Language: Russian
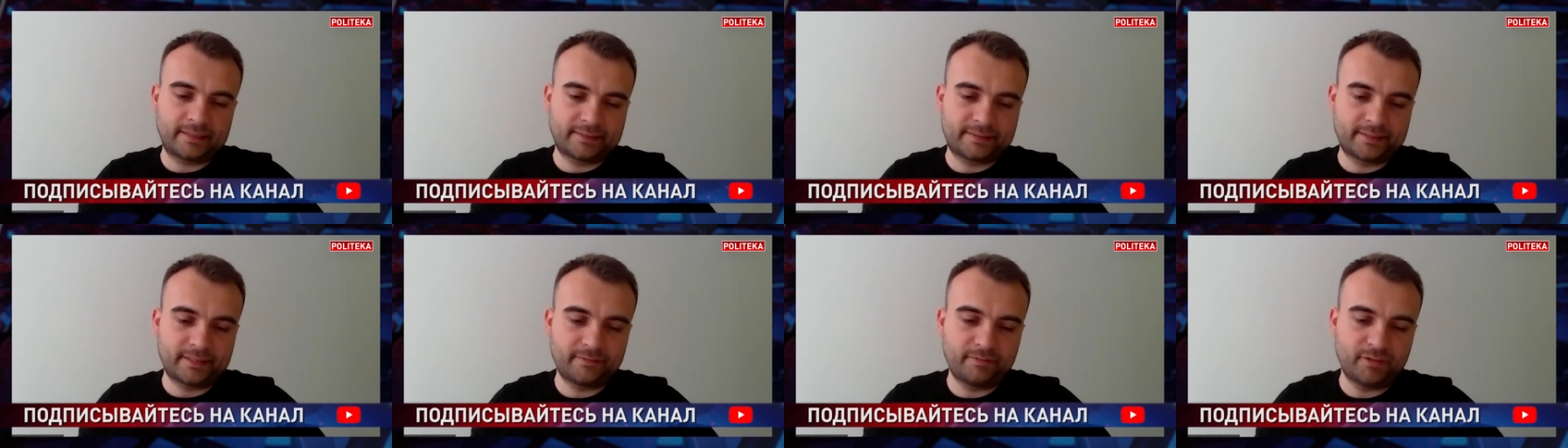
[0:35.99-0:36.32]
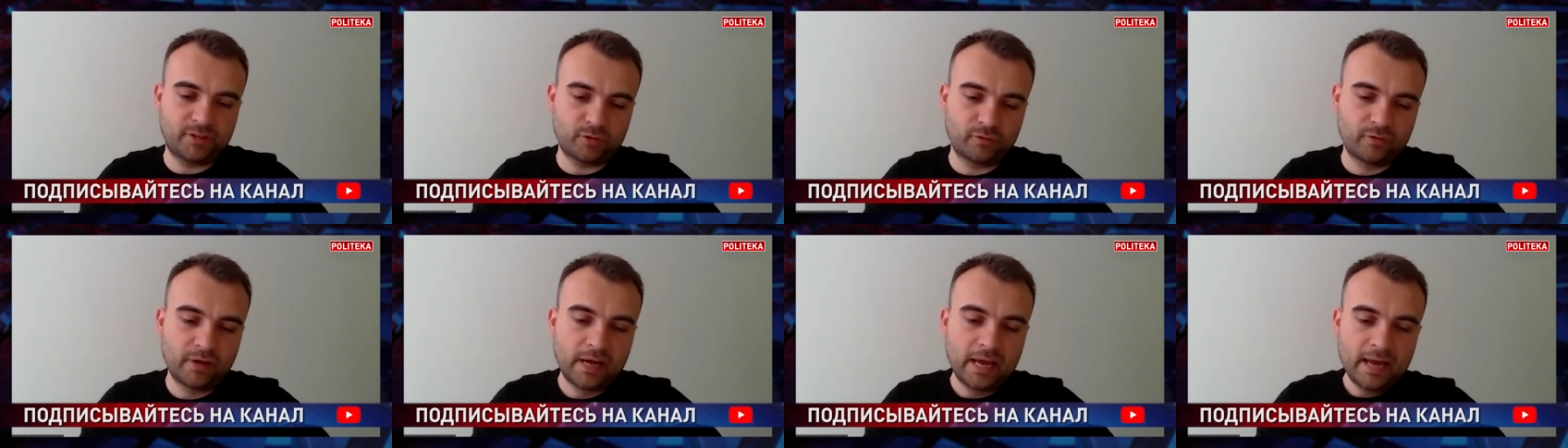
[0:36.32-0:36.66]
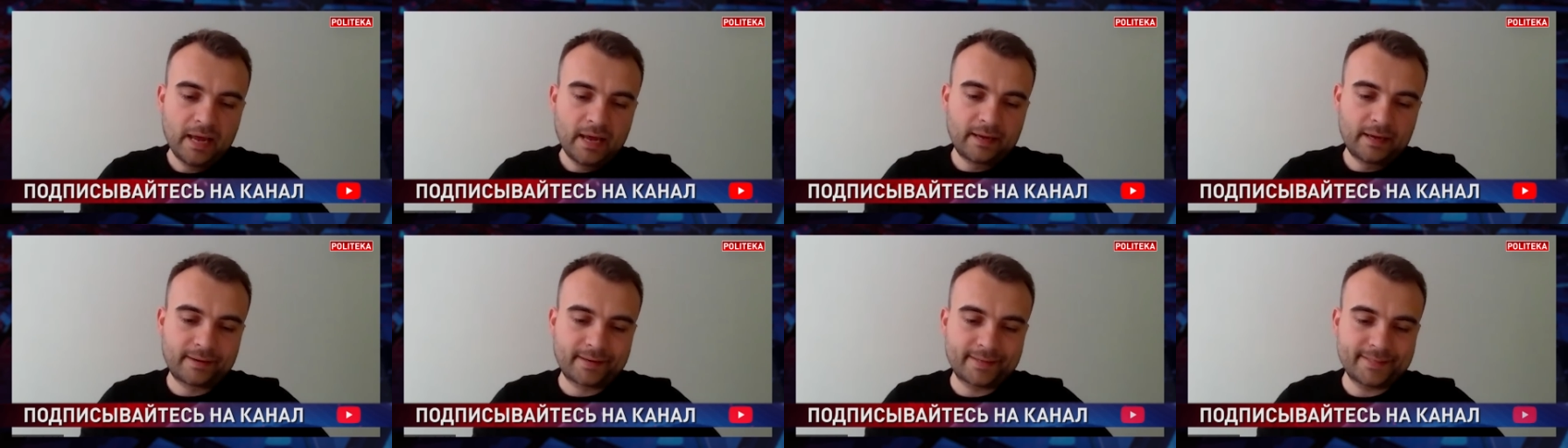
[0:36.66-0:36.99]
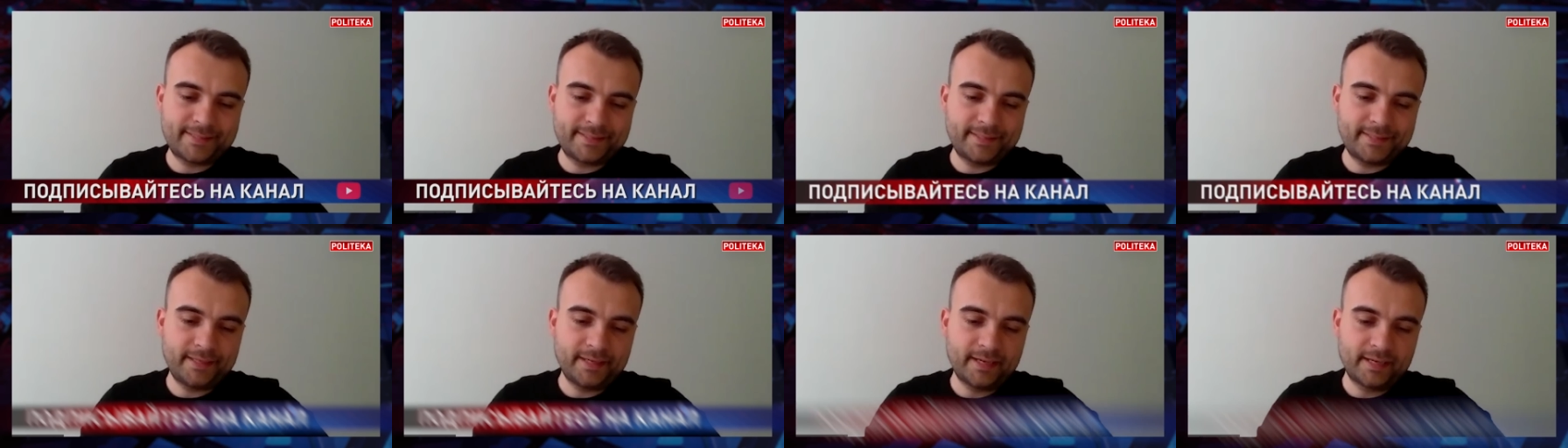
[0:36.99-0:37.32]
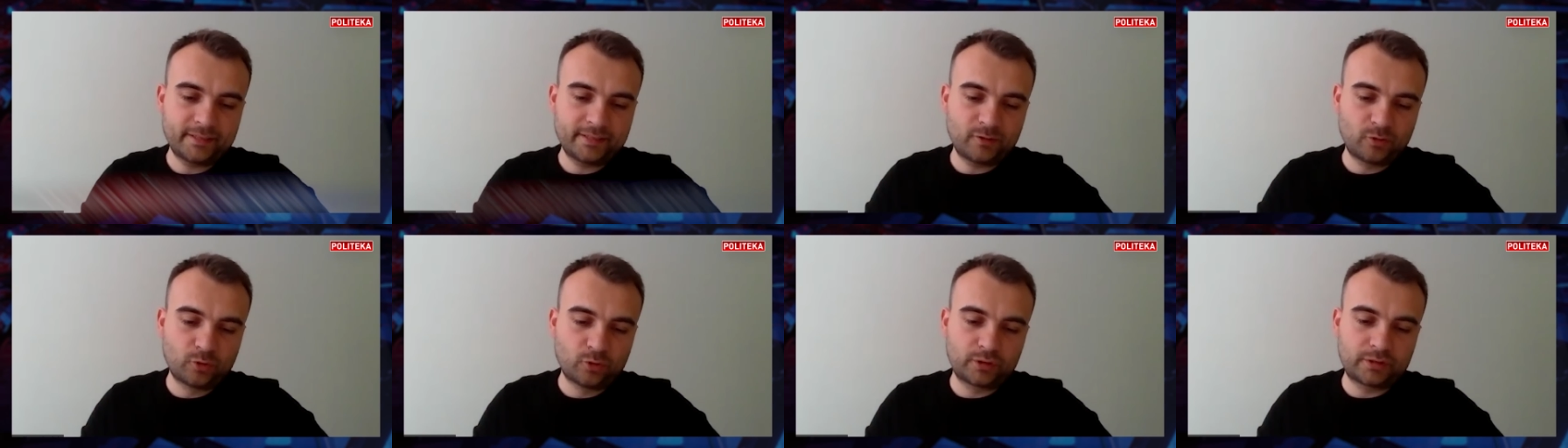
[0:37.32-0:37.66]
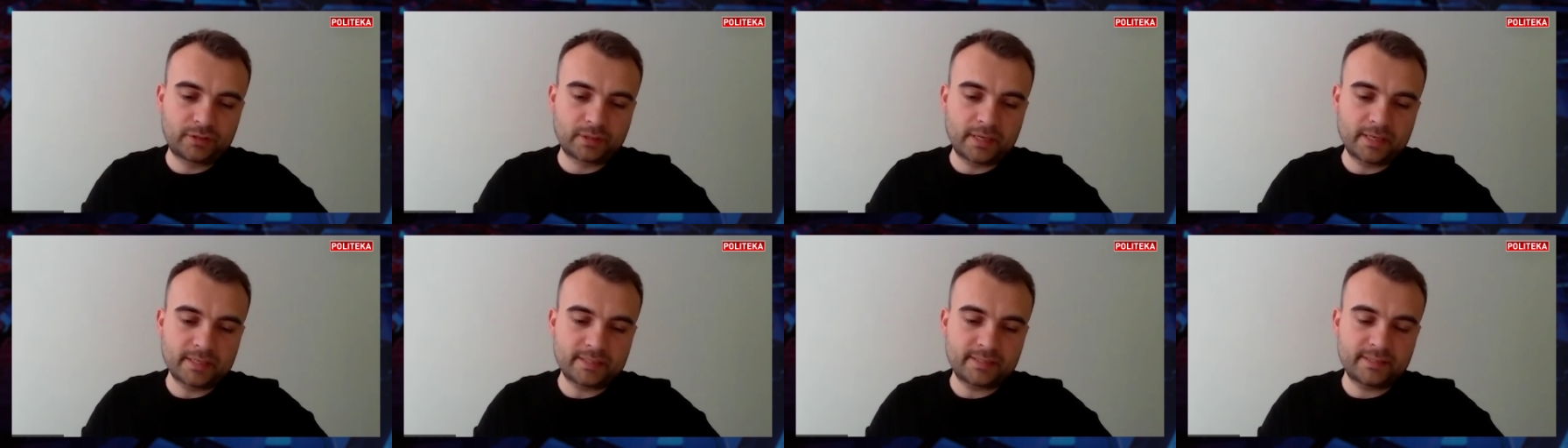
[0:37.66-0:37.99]
отодвинув россиян
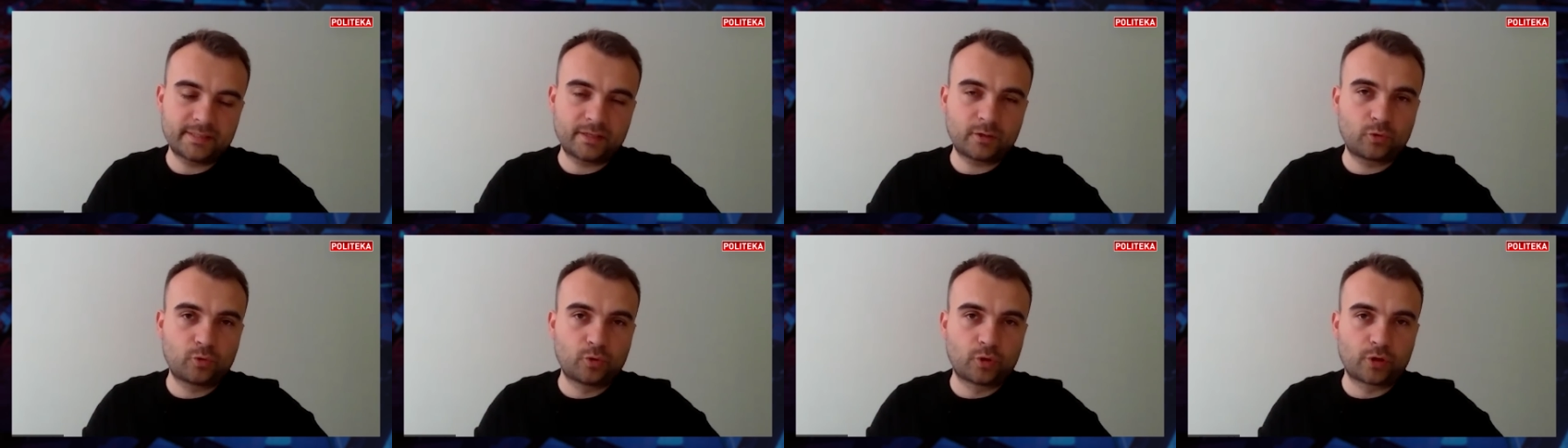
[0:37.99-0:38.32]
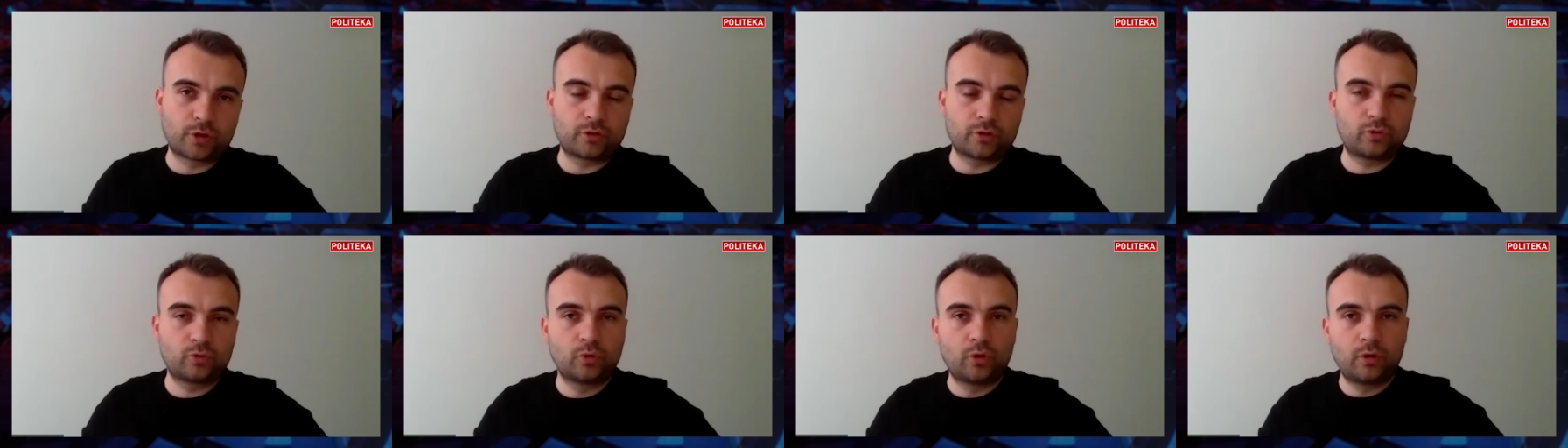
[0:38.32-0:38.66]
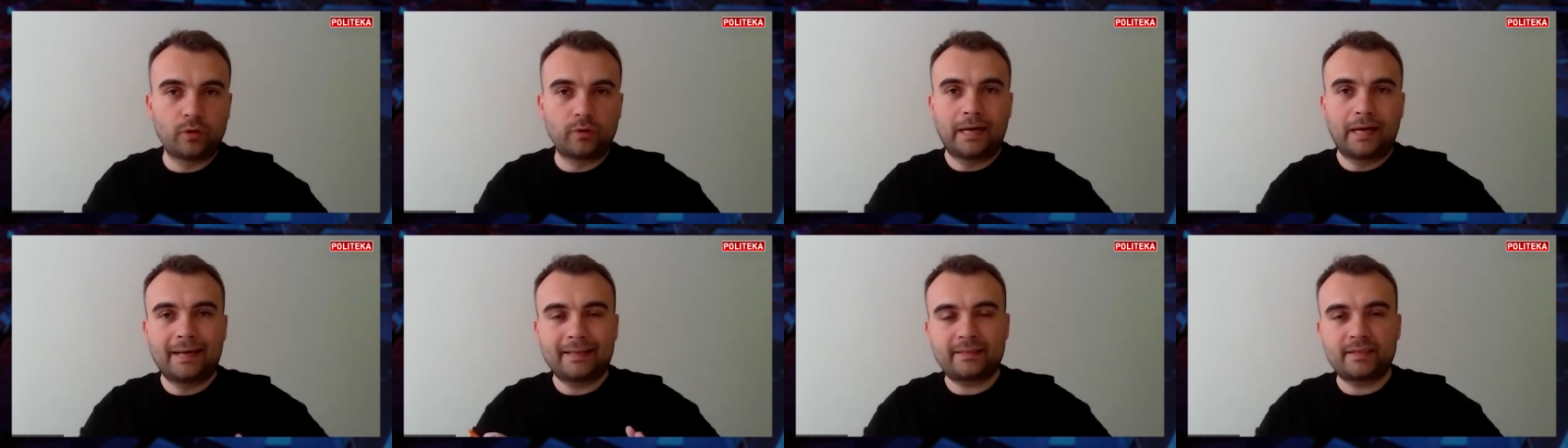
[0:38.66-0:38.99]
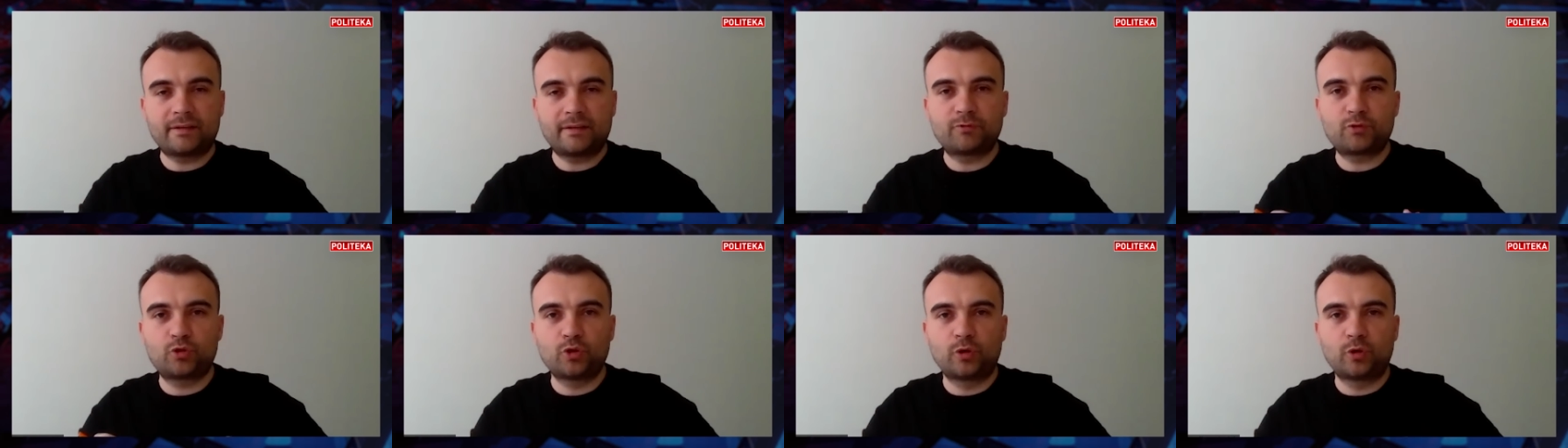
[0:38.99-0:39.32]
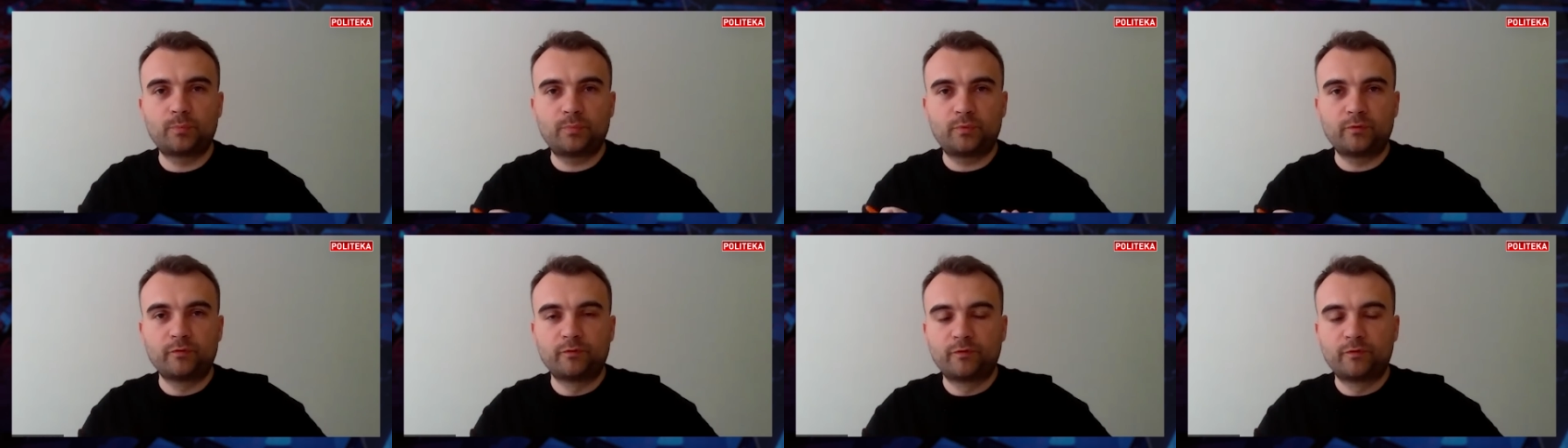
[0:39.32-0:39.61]
от раз на город. Но это все